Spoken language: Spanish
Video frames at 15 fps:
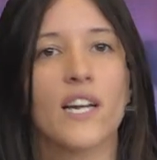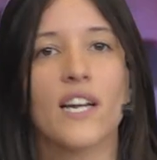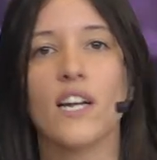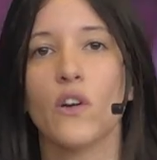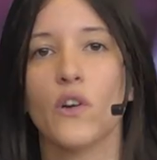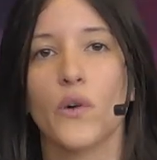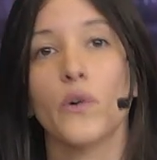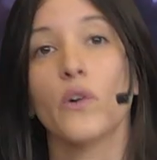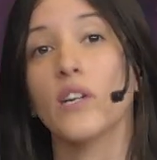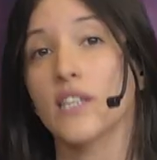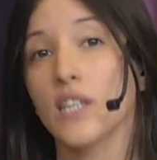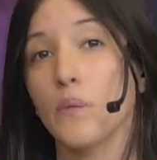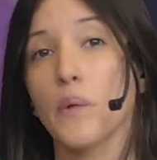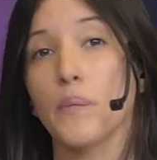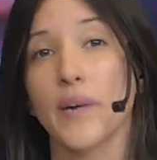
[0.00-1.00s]
lo que uno le
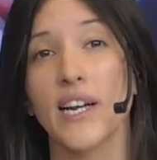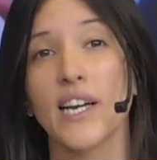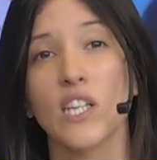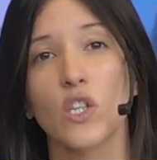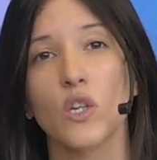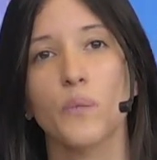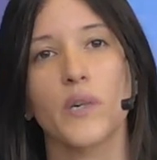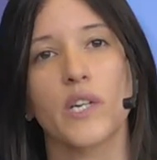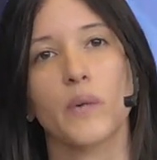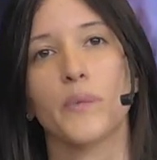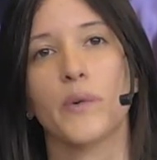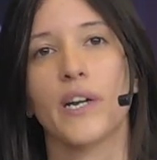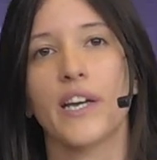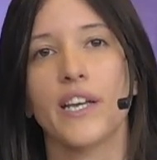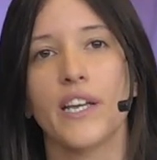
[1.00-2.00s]
está preparando, porque
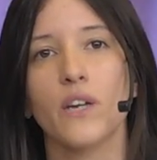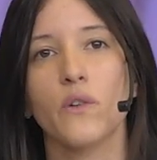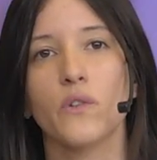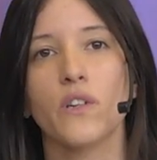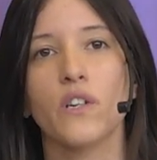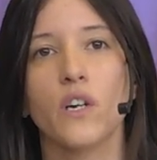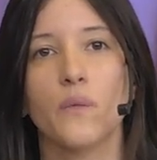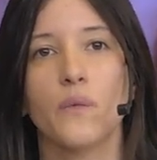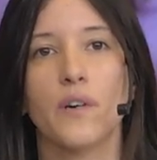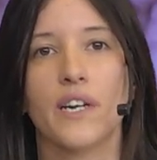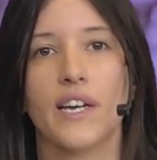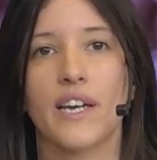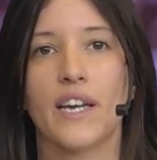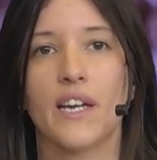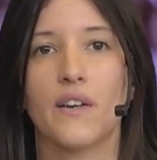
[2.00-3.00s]
por ahí uno como
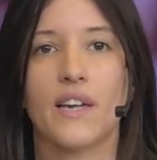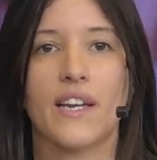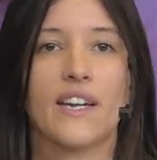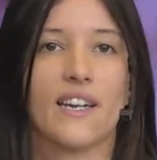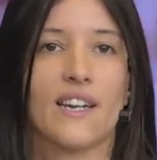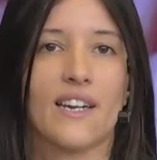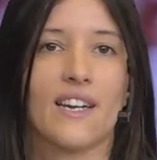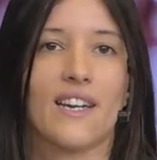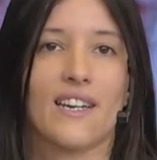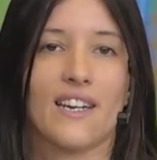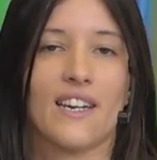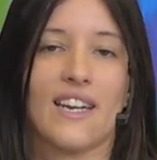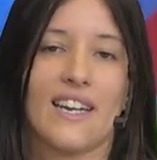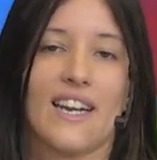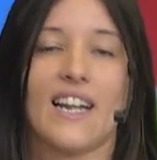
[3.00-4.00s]
que
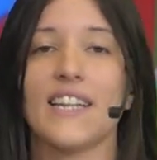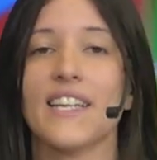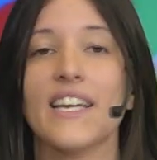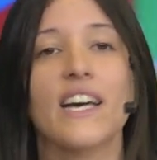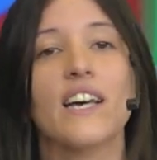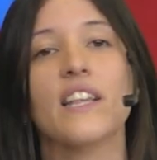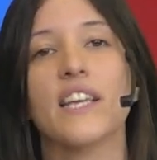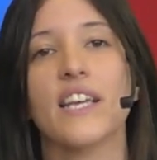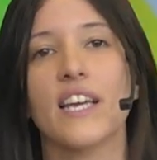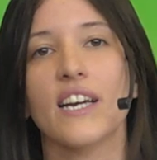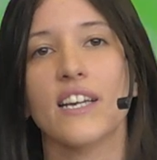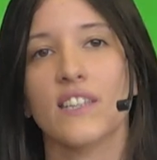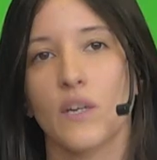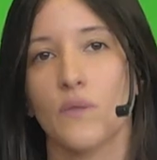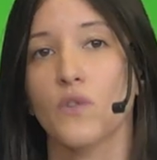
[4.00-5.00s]
en, el día a día
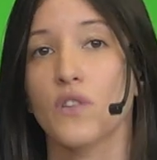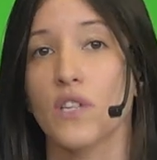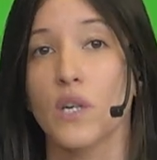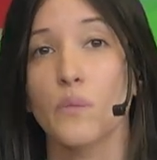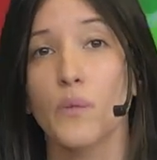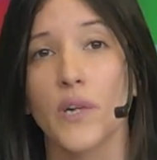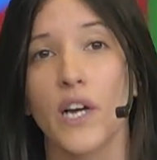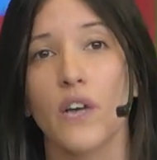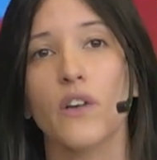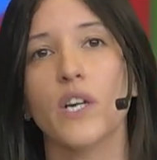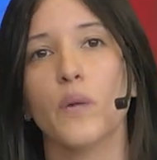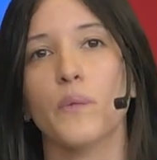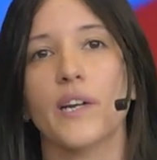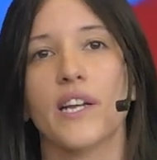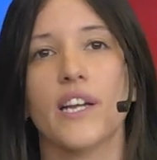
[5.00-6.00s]
estamos tan apurados que
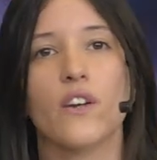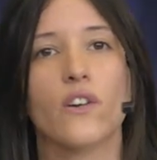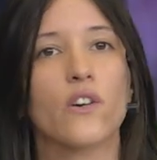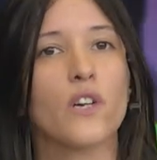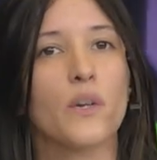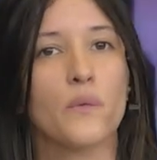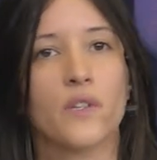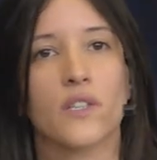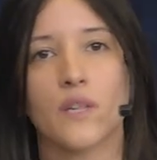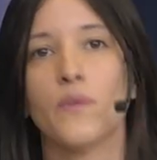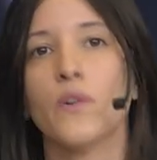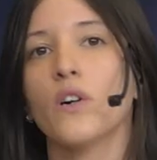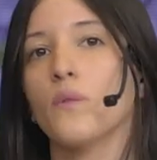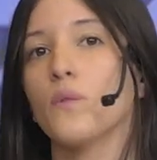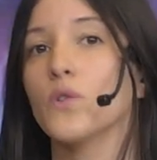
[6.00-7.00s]
por ahí no le mostramos
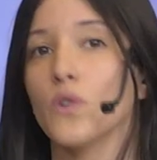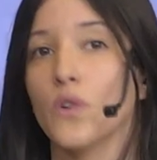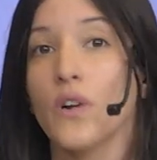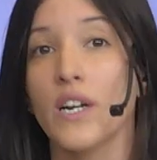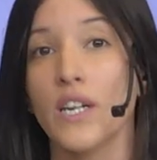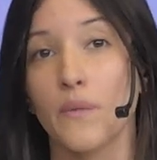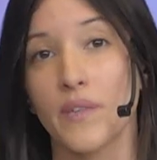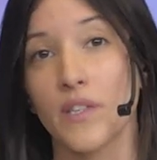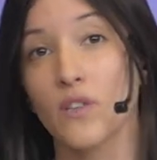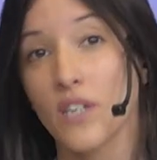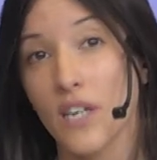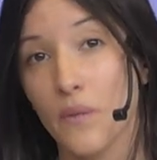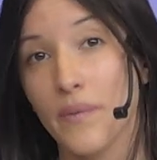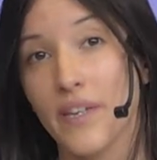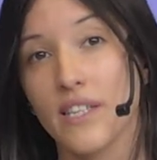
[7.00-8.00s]
cómo son los alimentos
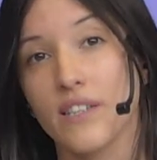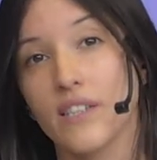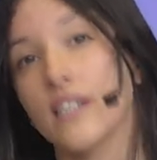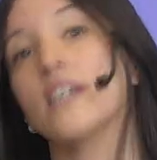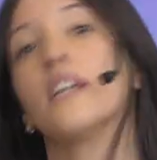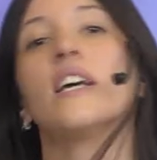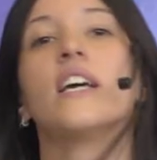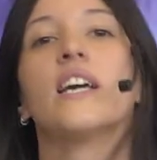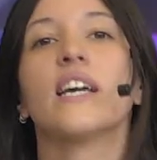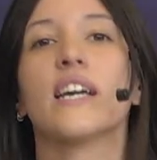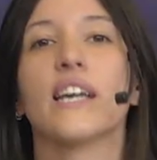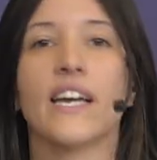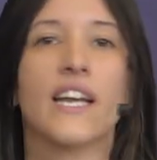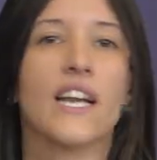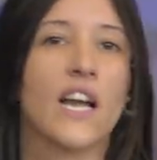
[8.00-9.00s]
realmente,
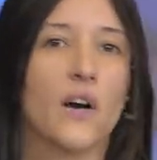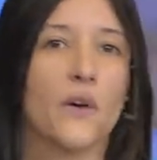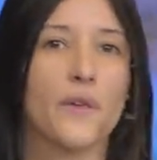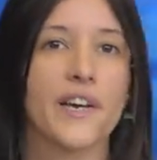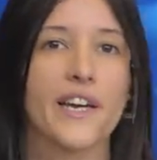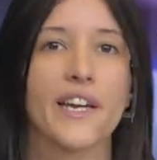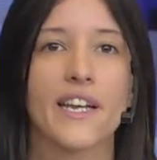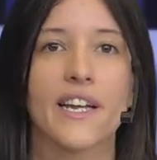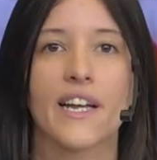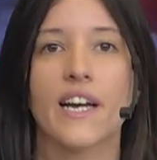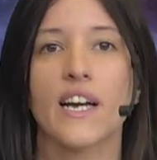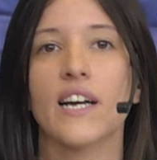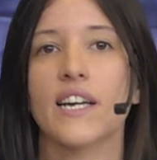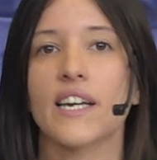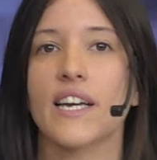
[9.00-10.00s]
qué es la
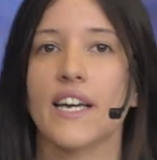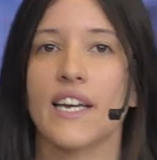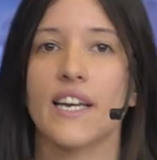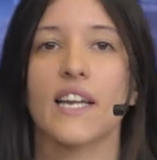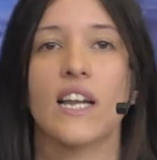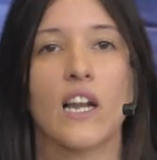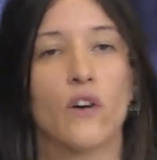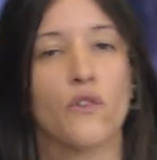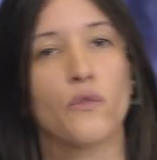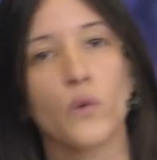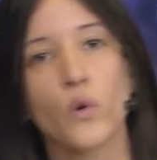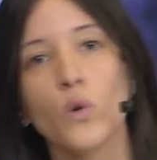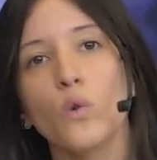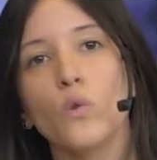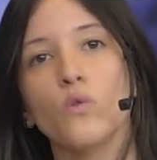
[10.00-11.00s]
avena, qué es la
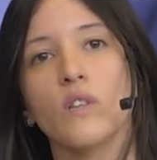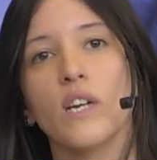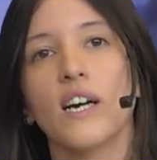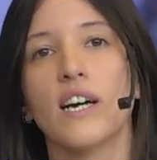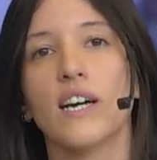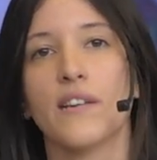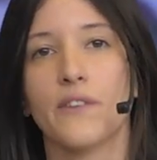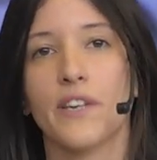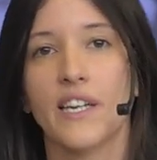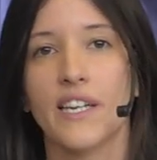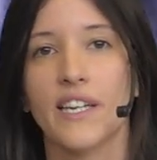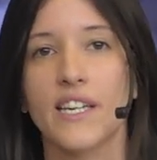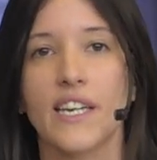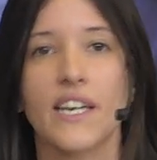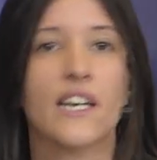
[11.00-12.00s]
fruta,
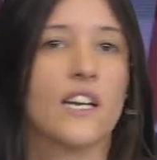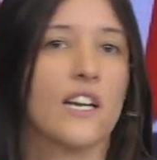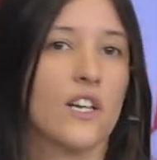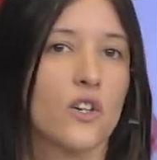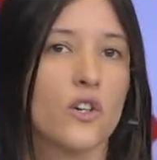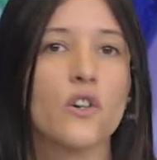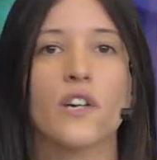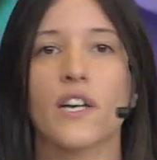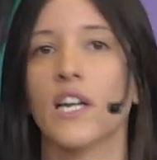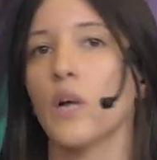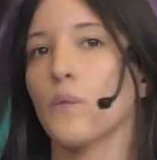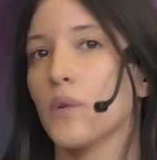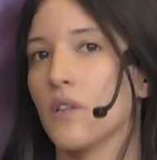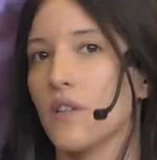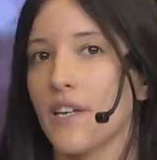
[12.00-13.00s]
bien, qué es el arroz, qué es la
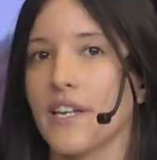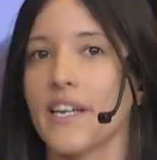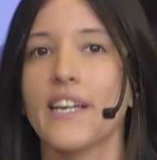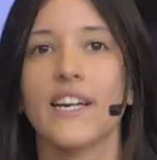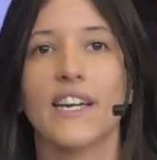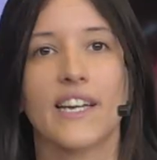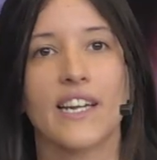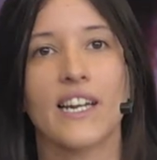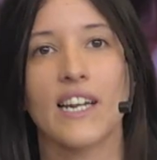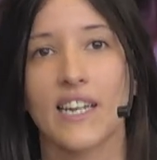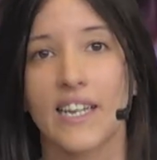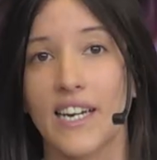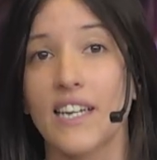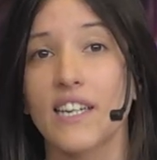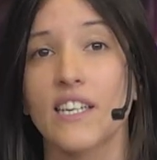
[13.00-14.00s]
proteína, qué es la
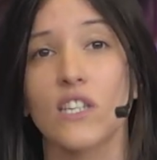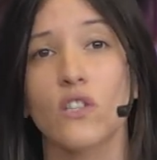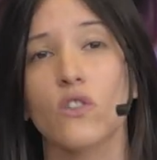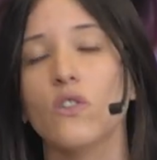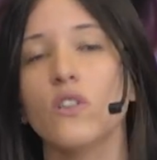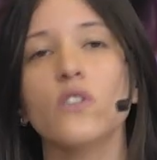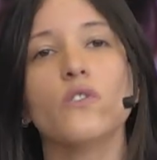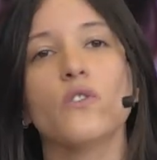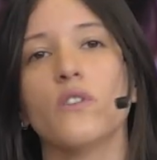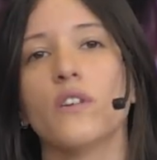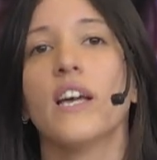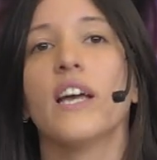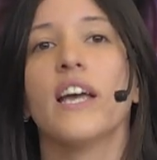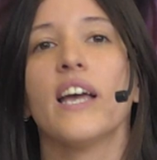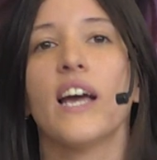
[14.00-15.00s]
carne, todo eso,
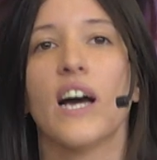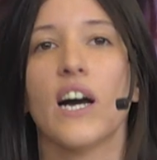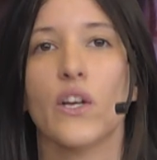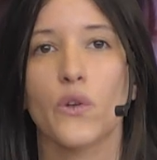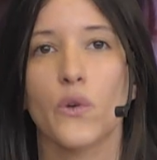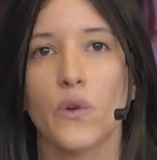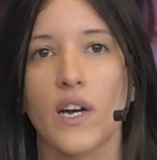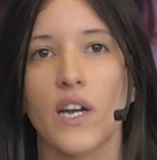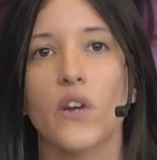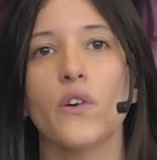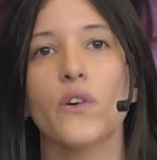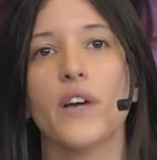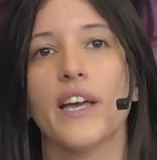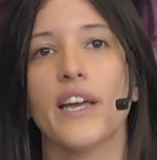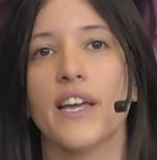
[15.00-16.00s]
ayudarlo
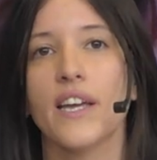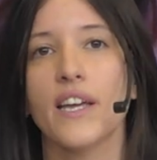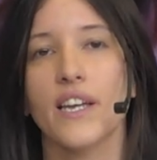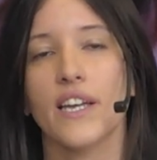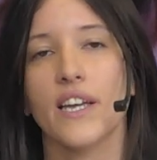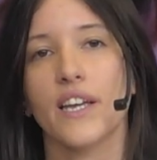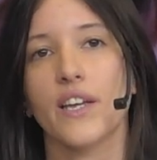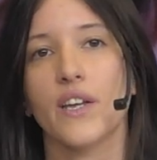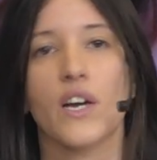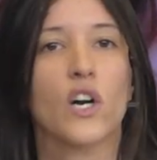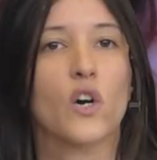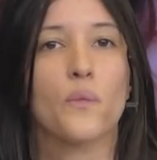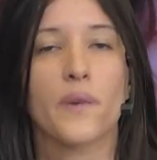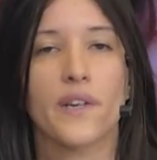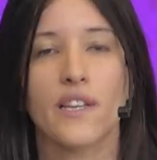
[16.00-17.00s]
eh, y
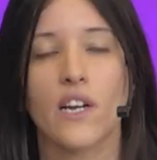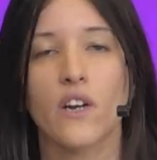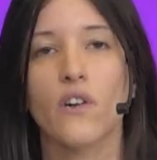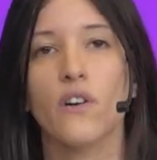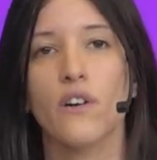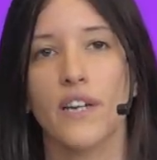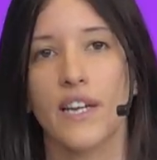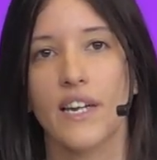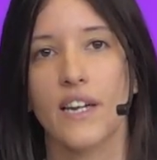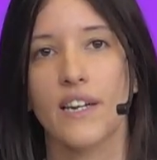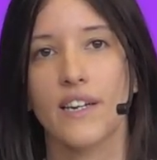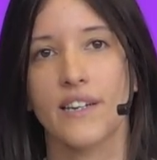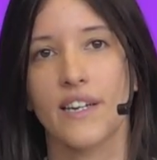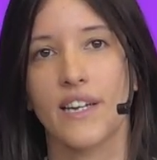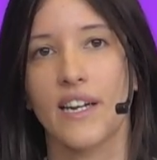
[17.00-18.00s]
acompañarlo
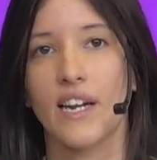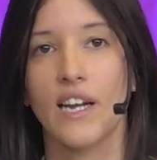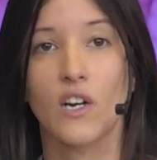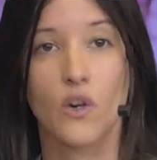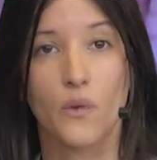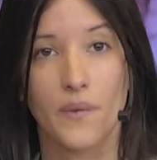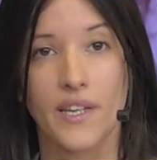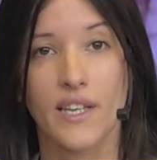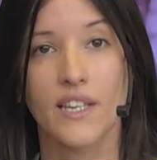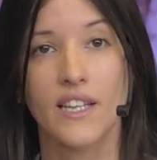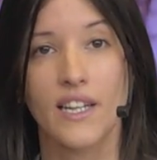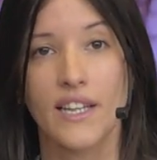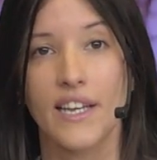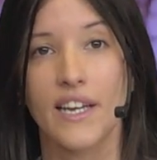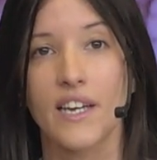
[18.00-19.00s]
en, las comidas
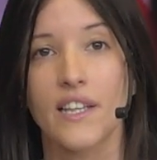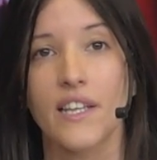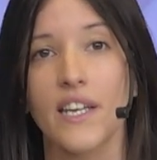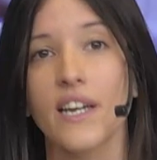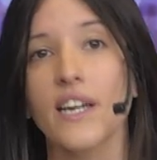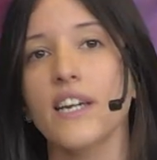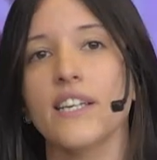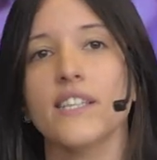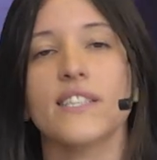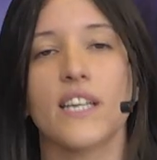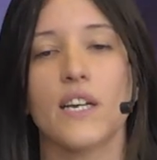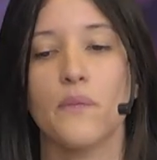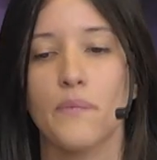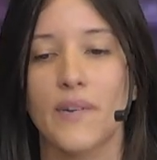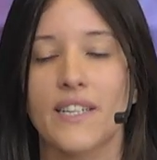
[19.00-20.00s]
del día a día, que
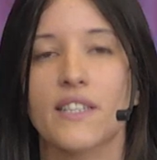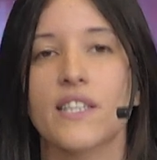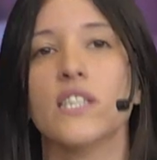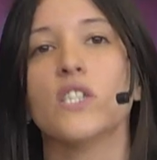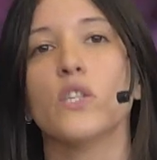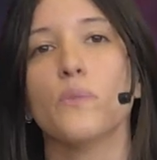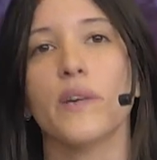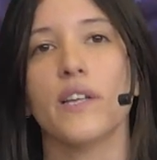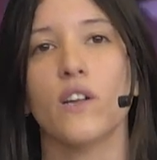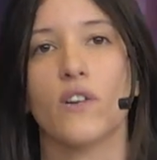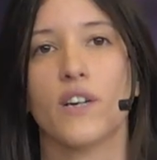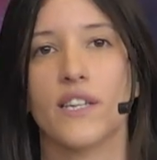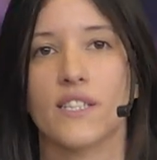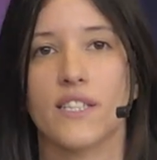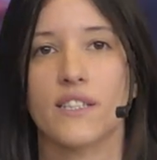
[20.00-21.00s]
sea partícipe de lo
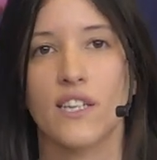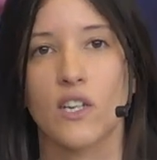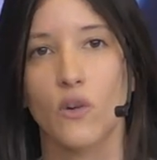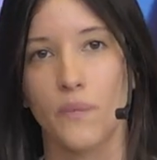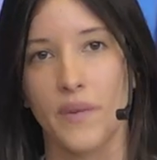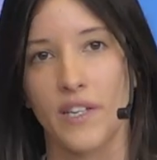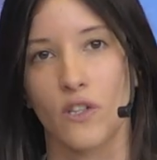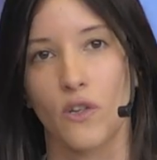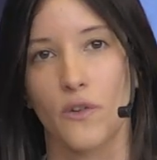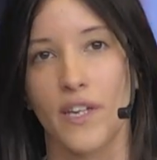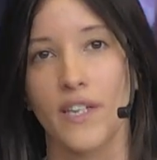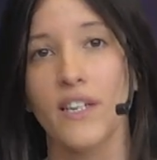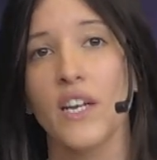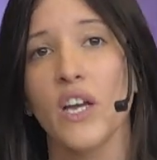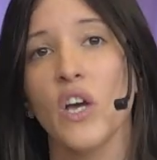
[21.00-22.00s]
que se está comiendo, bien.